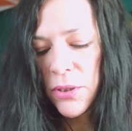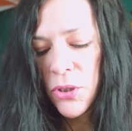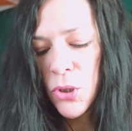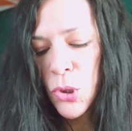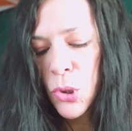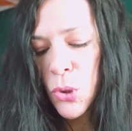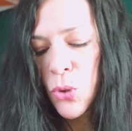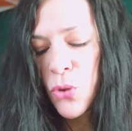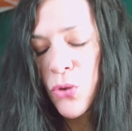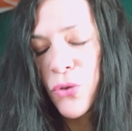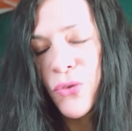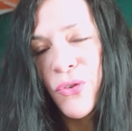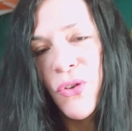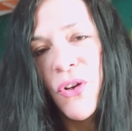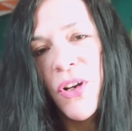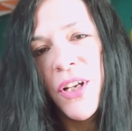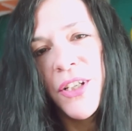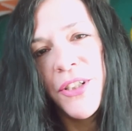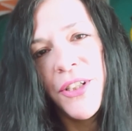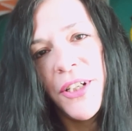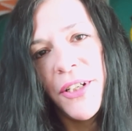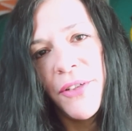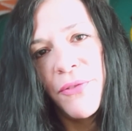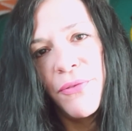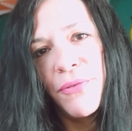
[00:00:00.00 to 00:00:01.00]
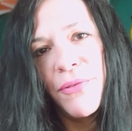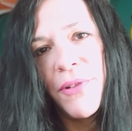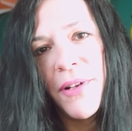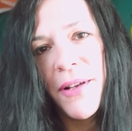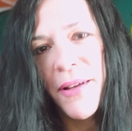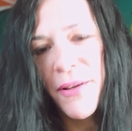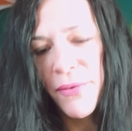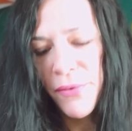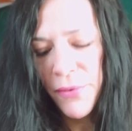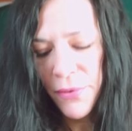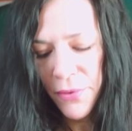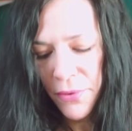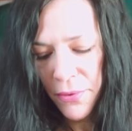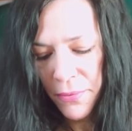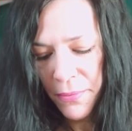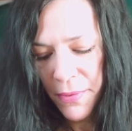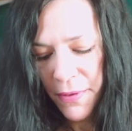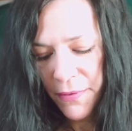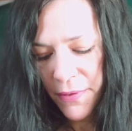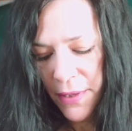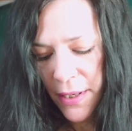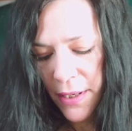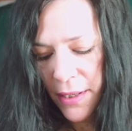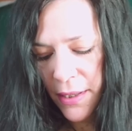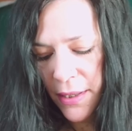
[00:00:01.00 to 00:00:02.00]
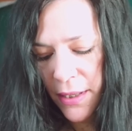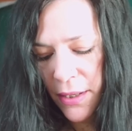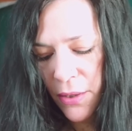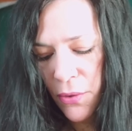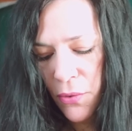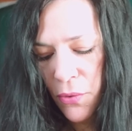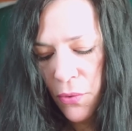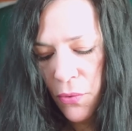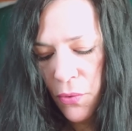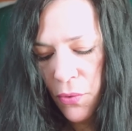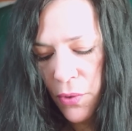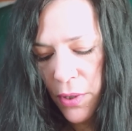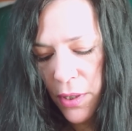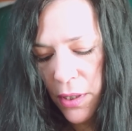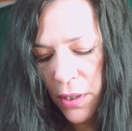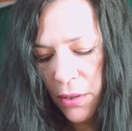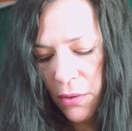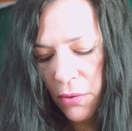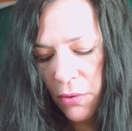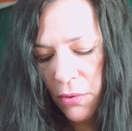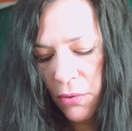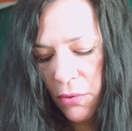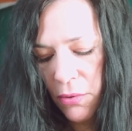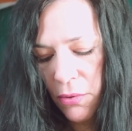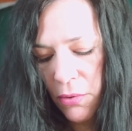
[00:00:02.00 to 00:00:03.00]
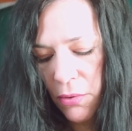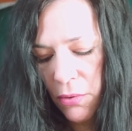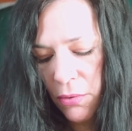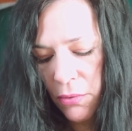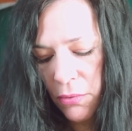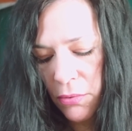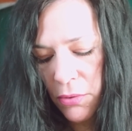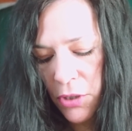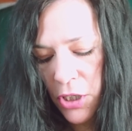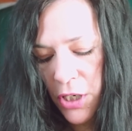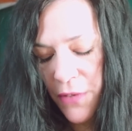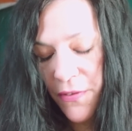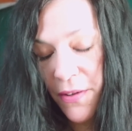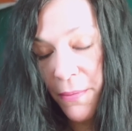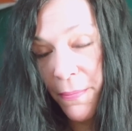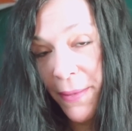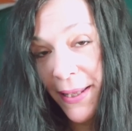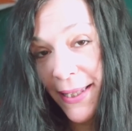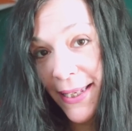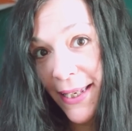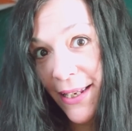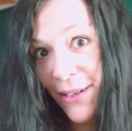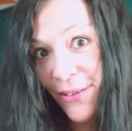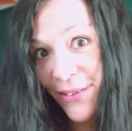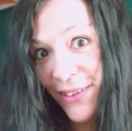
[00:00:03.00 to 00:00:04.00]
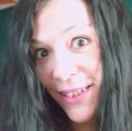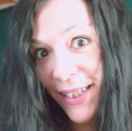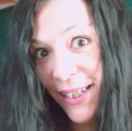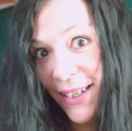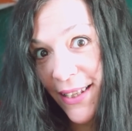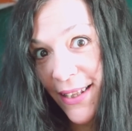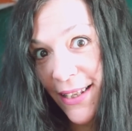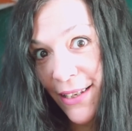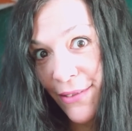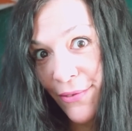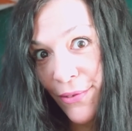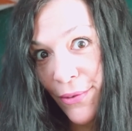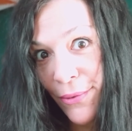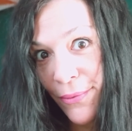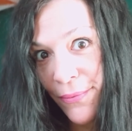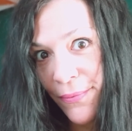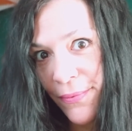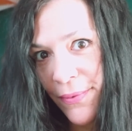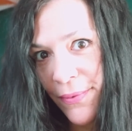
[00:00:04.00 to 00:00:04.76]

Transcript: Je ressors à chaque fois mes vieilles déco et j'avais pas de calendrier de l'avant.